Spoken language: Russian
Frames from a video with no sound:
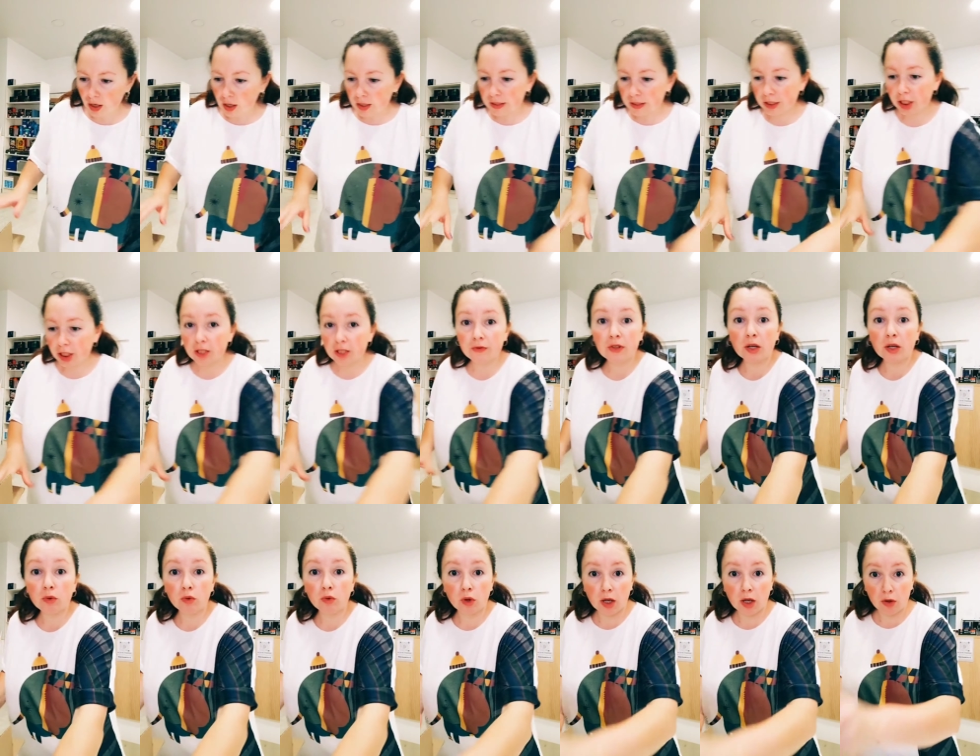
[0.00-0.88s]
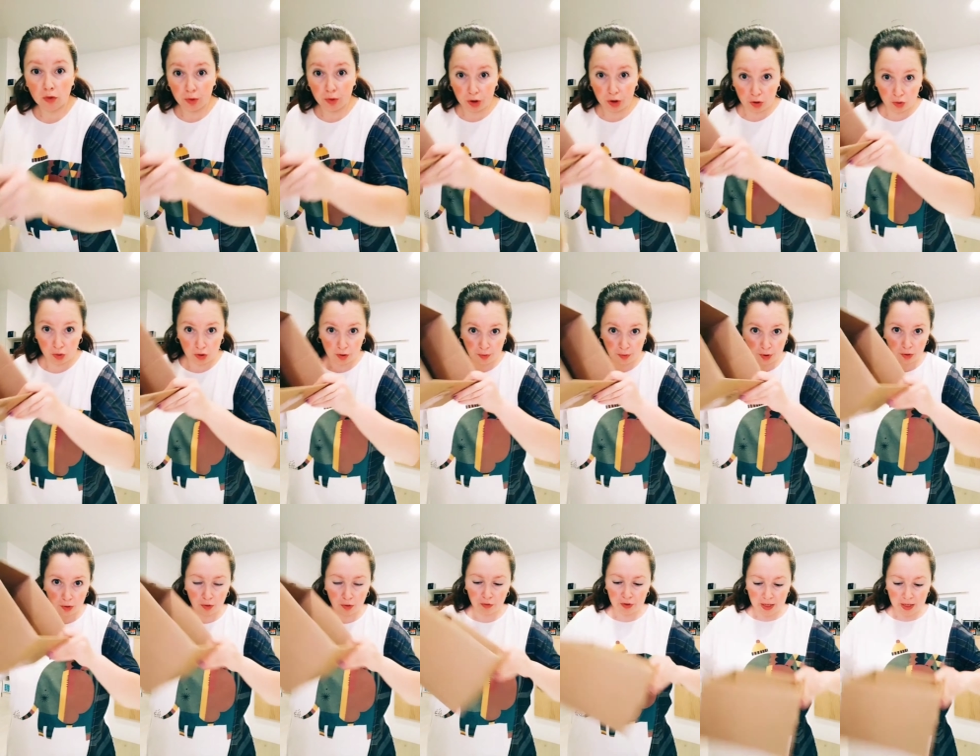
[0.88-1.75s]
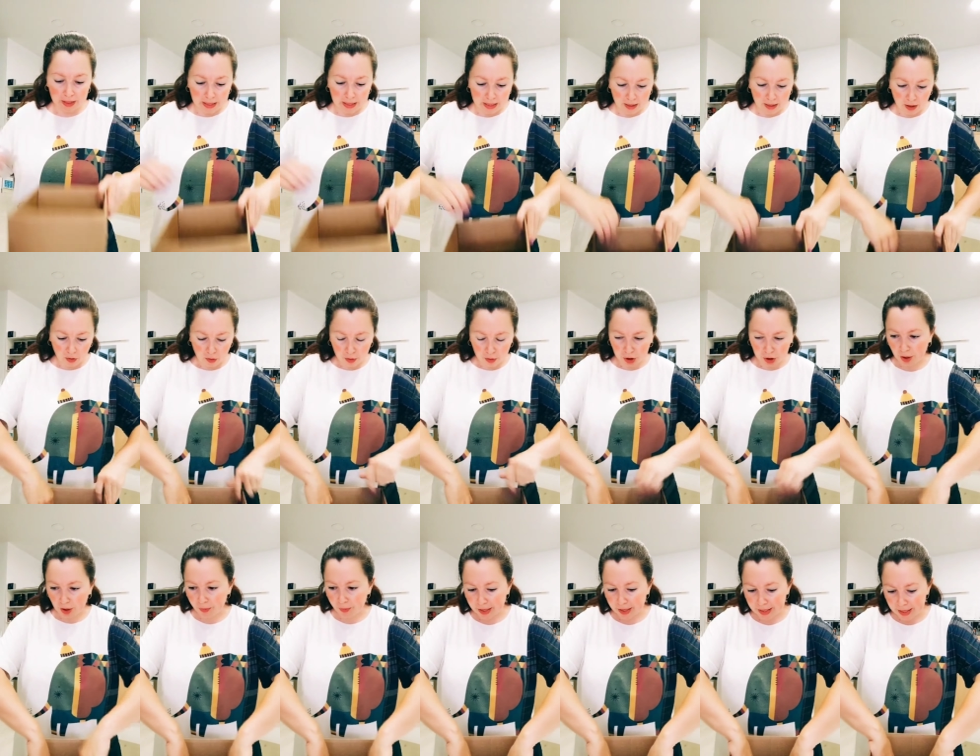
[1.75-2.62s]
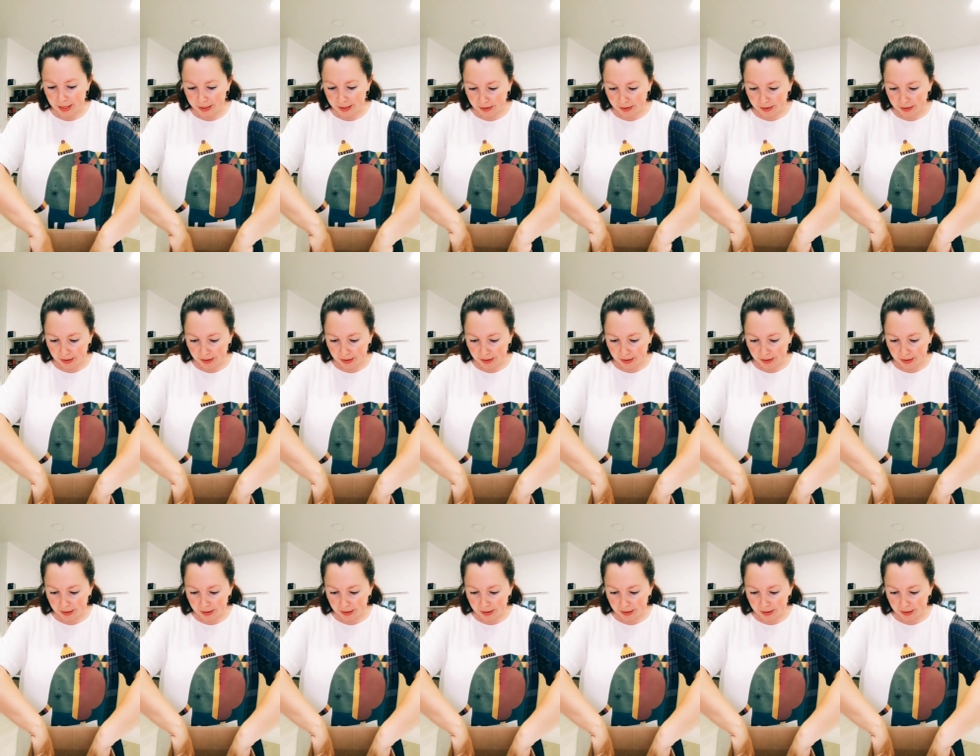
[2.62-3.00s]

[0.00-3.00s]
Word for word: Сейчас вторую коробочку соберу. Вторая коробочка поедет